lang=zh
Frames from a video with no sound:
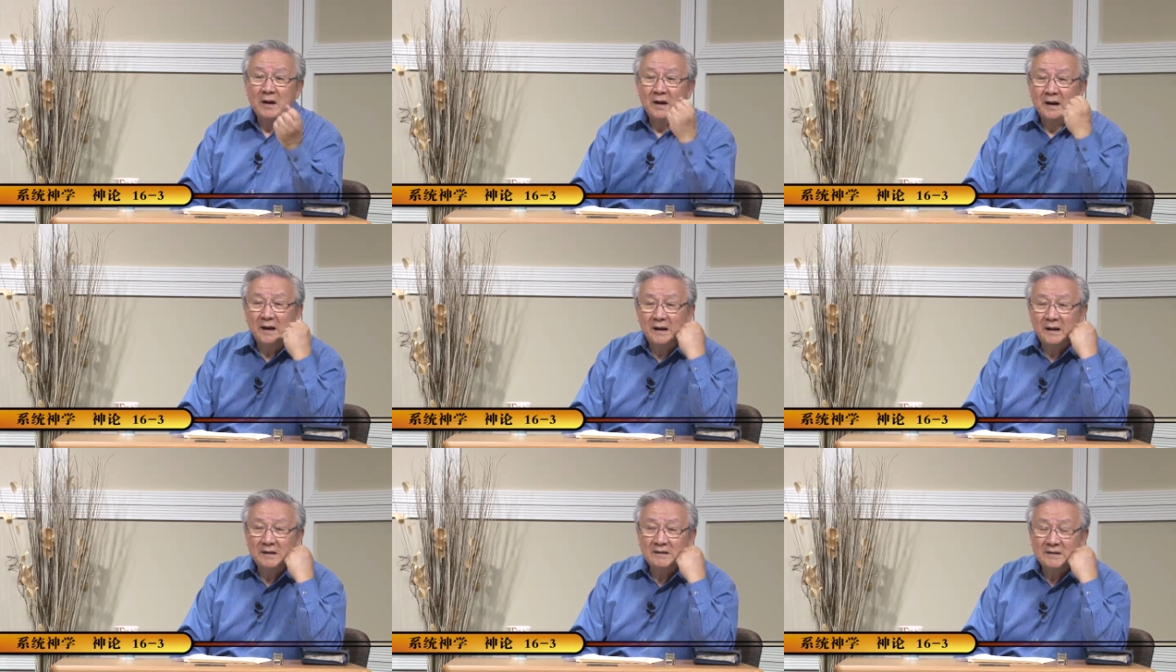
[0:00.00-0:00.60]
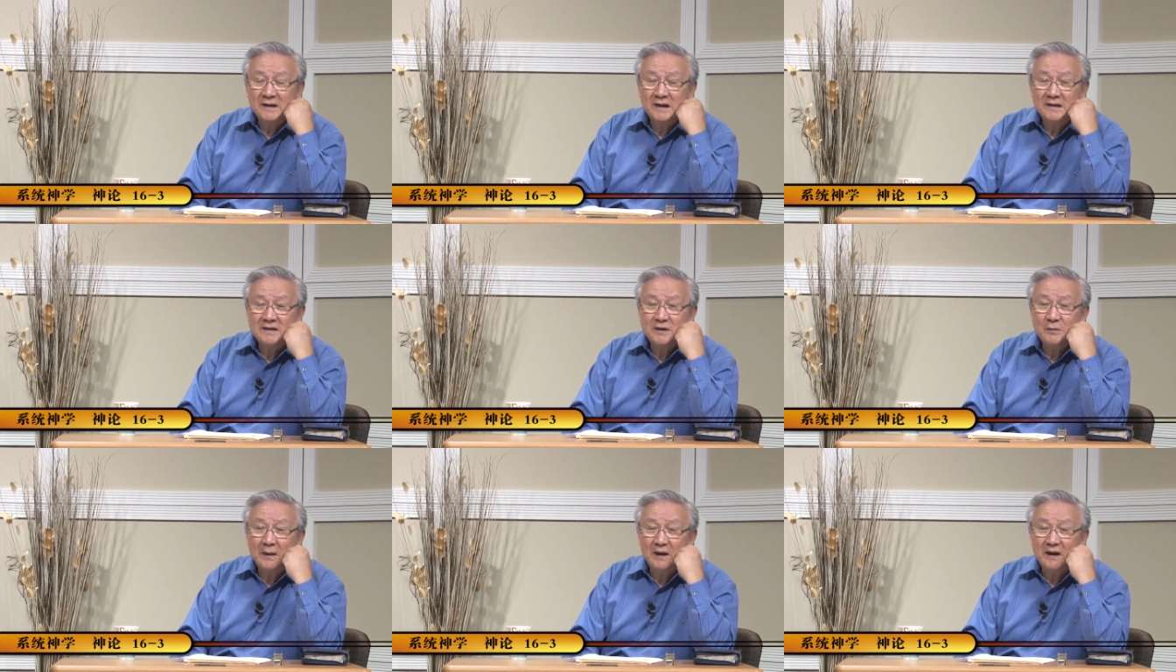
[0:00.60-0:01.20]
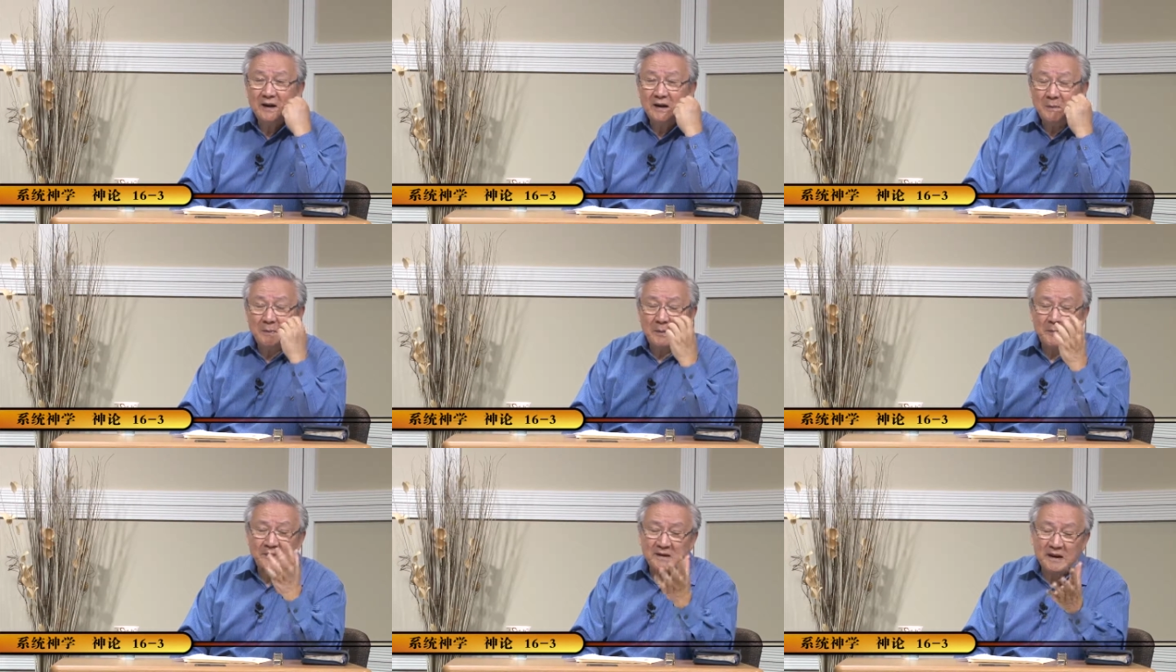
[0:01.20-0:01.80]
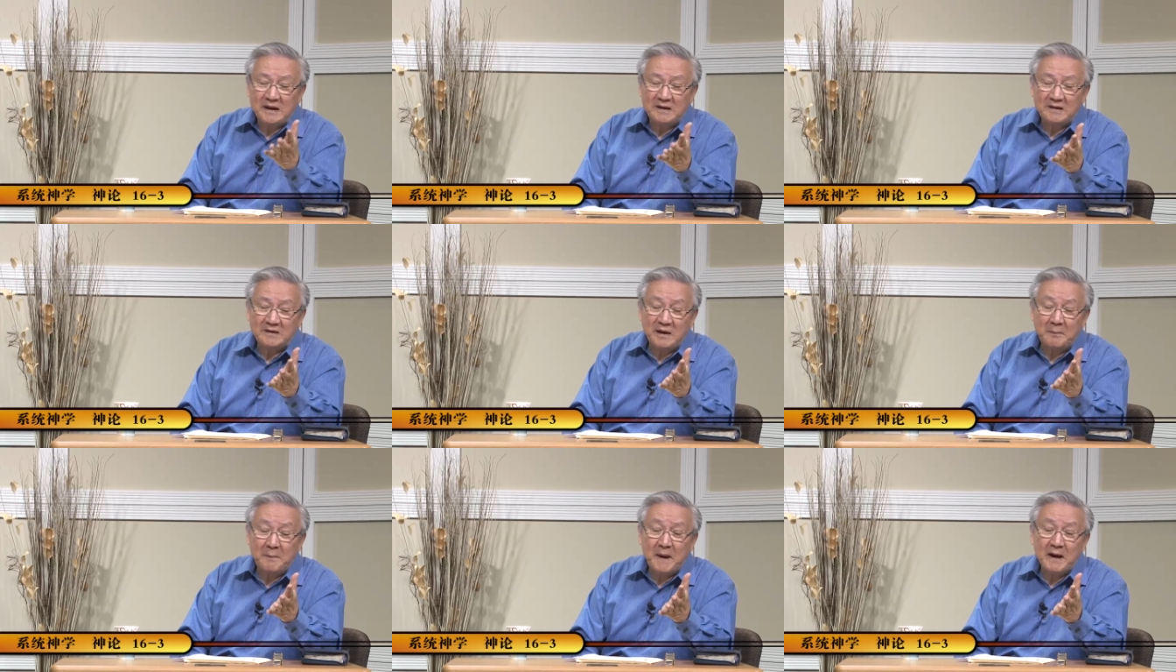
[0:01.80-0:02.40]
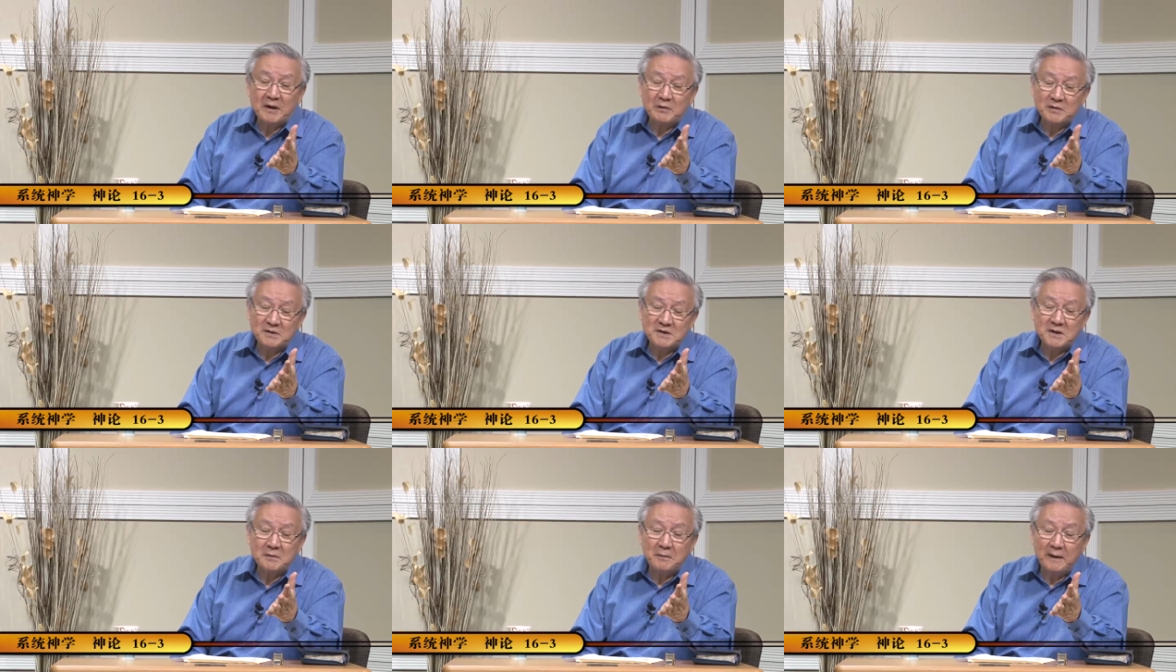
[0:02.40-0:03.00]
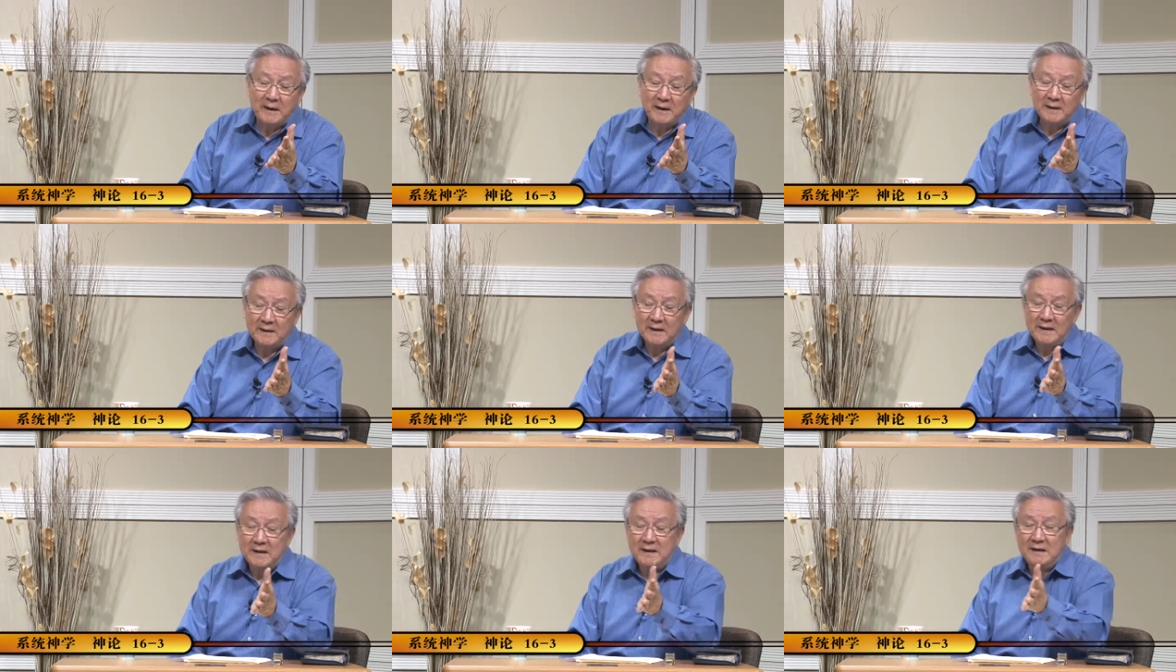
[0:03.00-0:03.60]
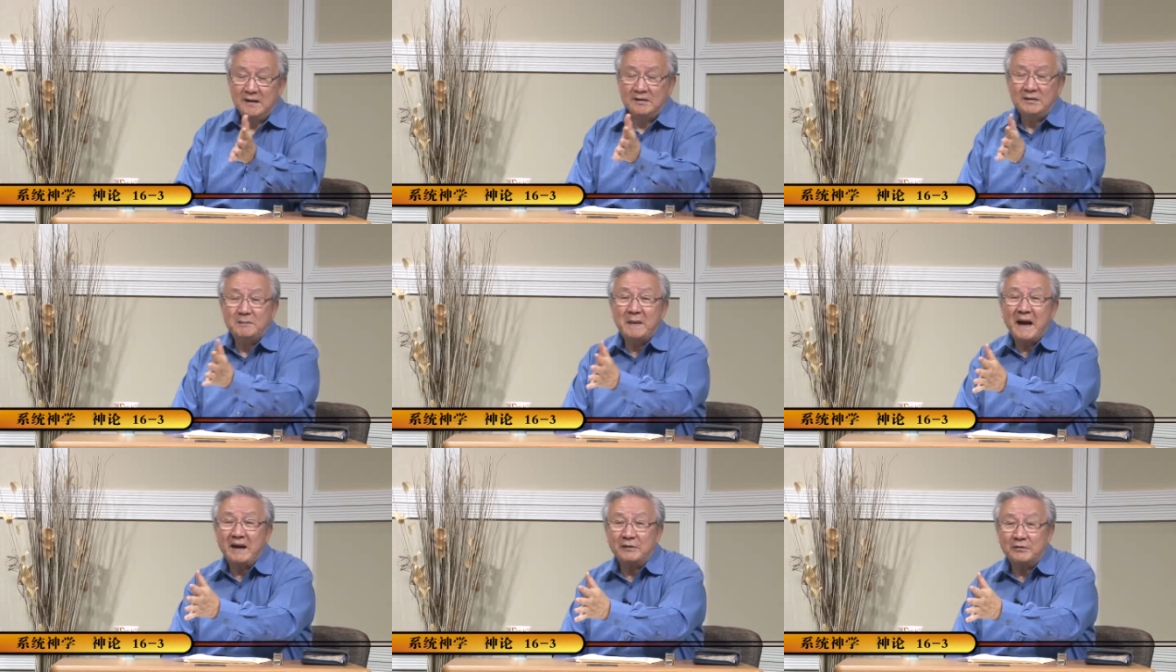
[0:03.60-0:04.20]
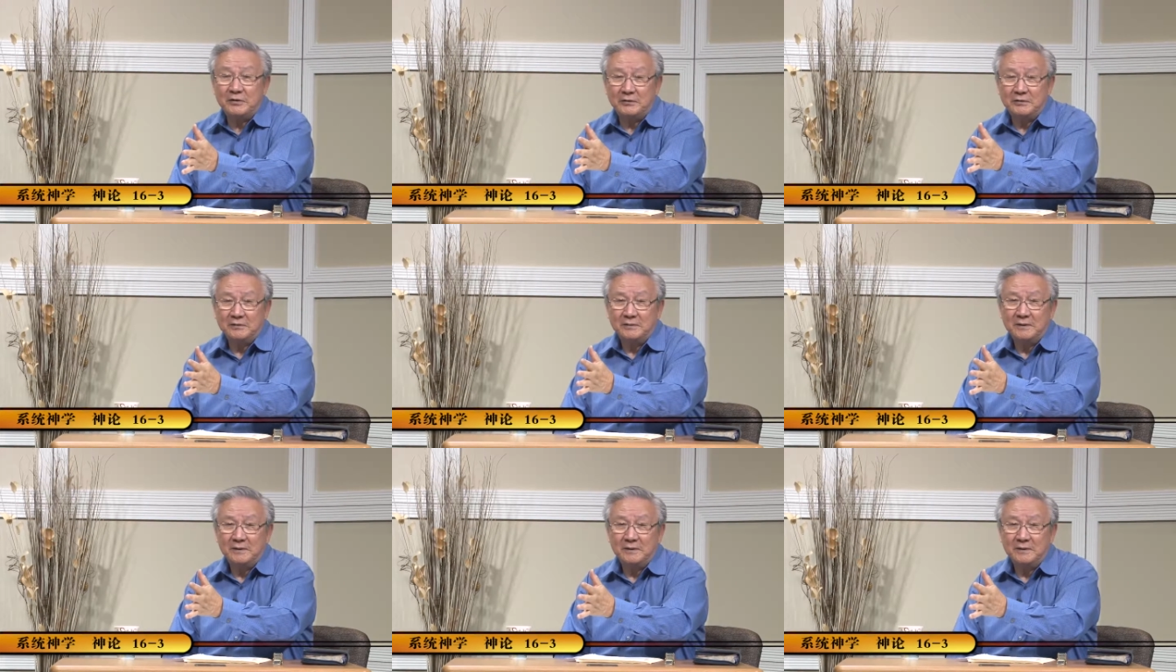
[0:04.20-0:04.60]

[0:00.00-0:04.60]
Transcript: 呃，今天进化论里面讲一个叫 micro 进化，一个是 macro，macro